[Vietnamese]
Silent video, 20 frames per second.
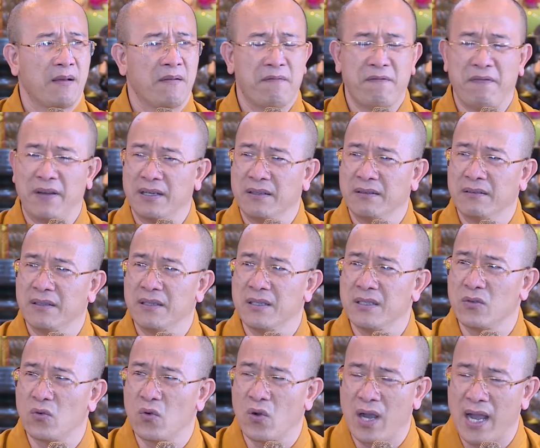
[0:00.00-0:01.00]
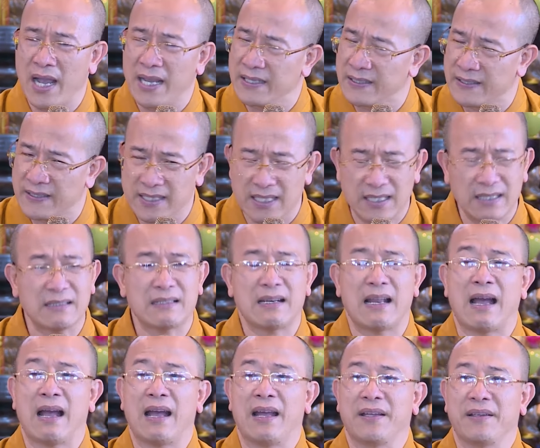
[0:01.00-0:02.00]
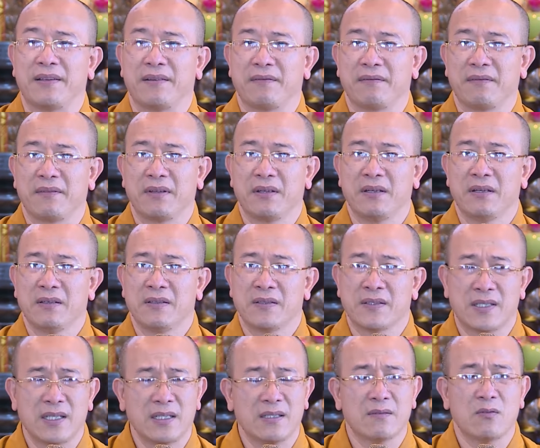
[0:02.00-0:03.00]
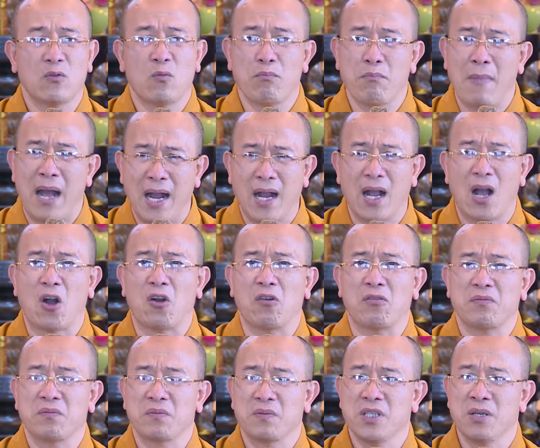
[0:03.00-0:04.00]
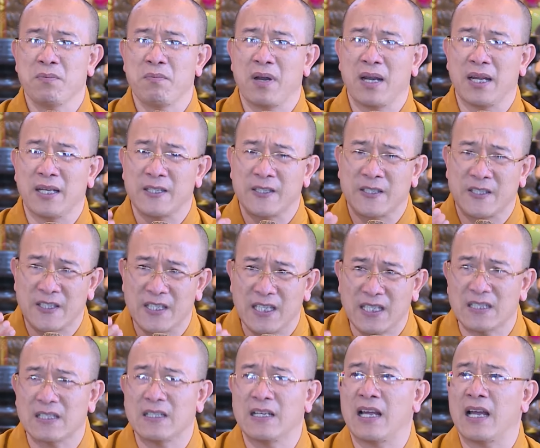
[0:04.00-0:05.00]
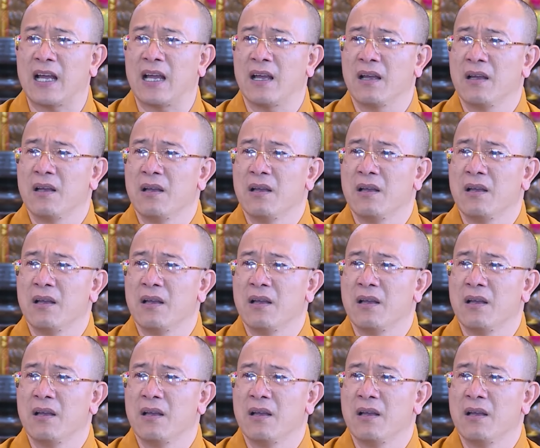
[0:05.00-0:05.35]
văn từ của ngài rất là hay rất bác học nhưng mà lại rất là